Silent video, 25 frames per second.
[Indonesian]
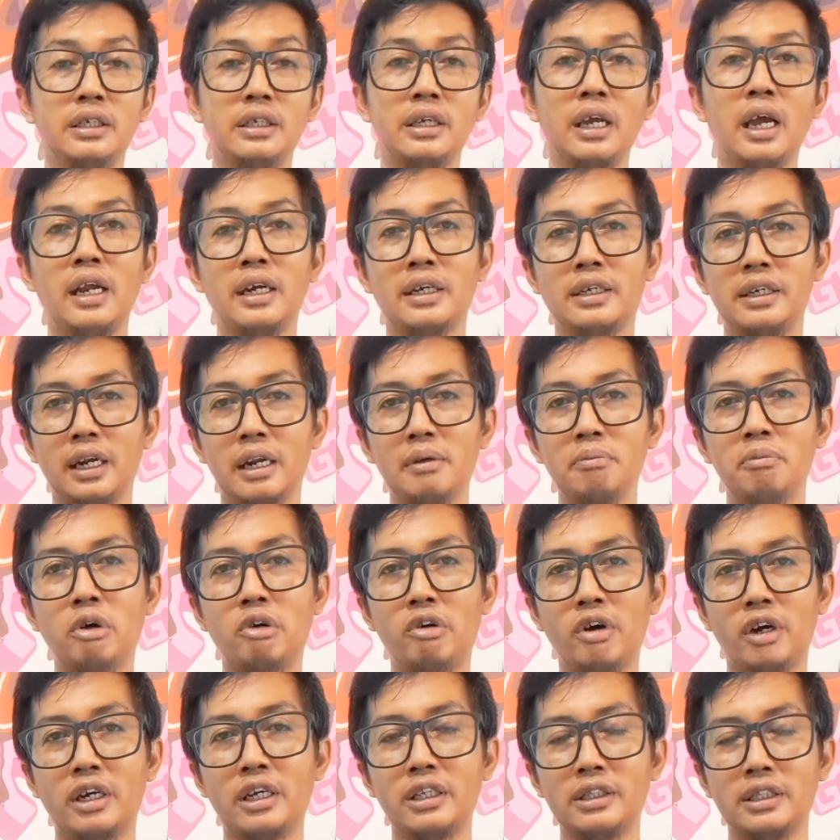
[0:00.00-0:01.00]
ini adalah
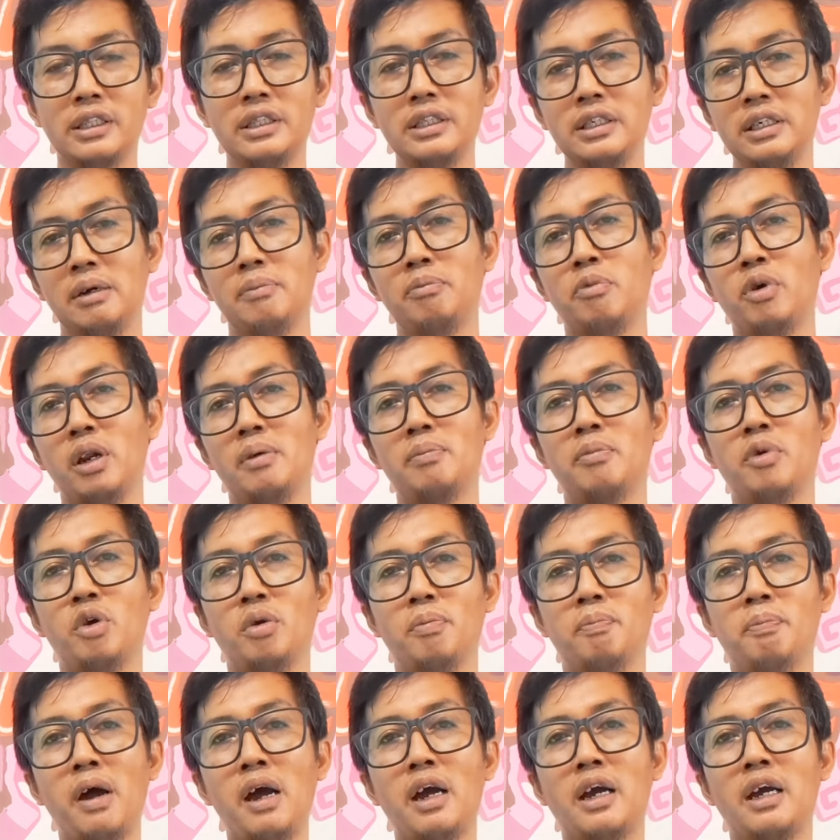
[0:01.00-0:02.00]
bahwa kita tidak boleh
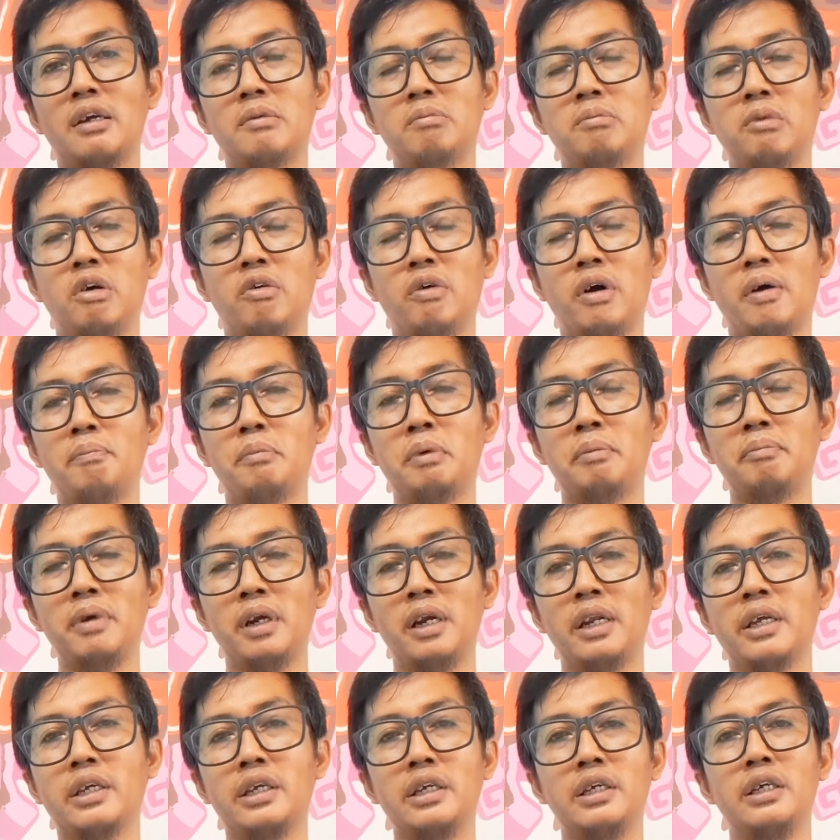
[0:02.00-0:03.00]
melupakan bahwa
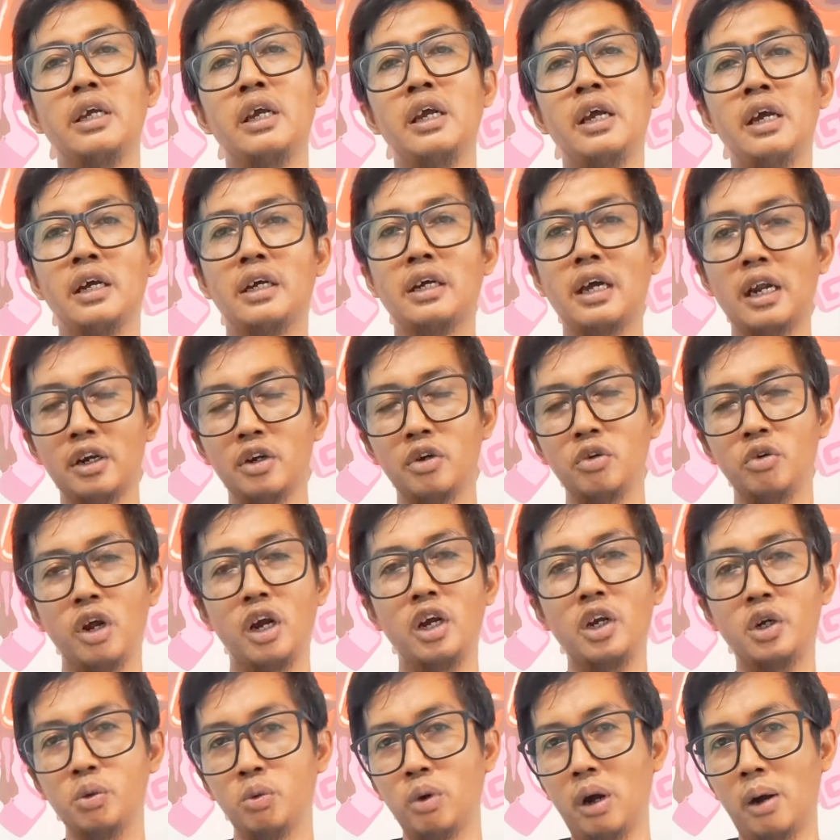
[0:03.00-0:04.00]
memiliki
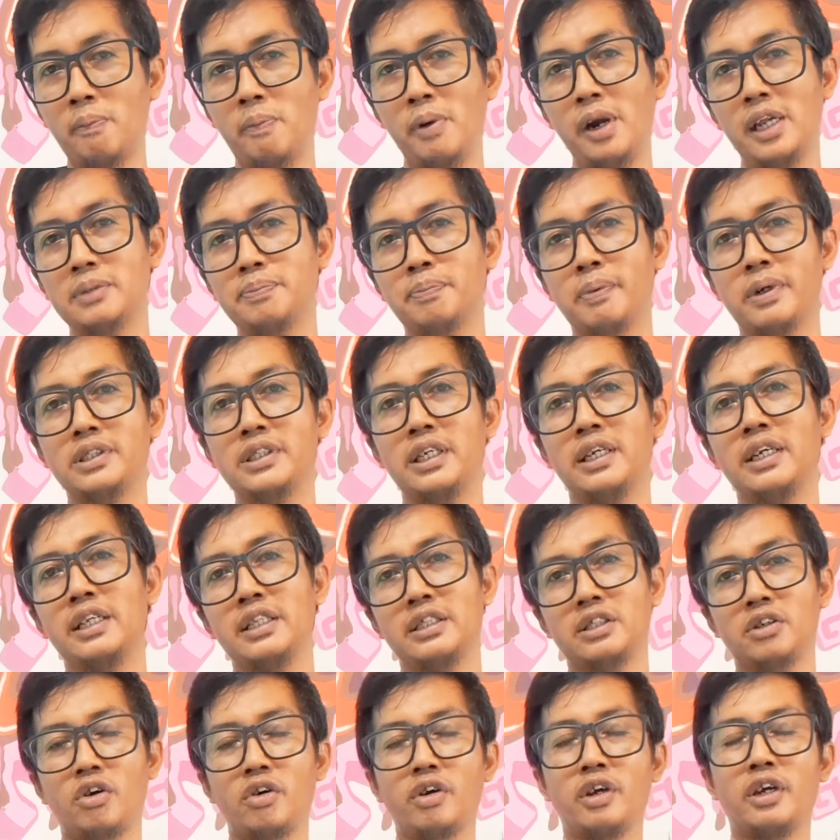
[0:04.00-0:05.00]
kandungan 12%
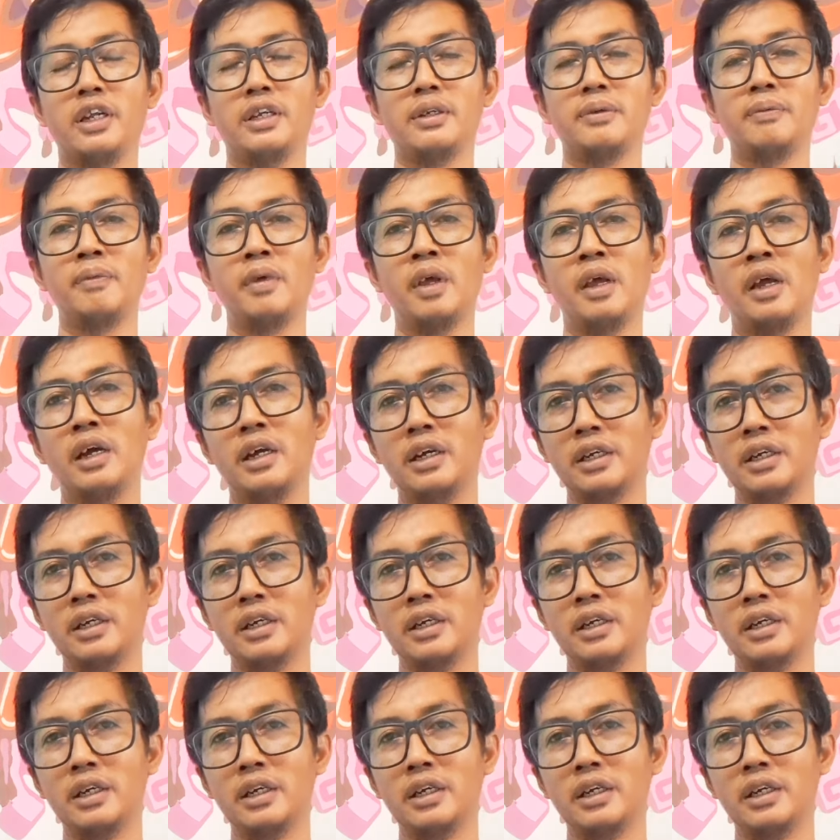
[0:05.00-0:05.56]
nitrogen.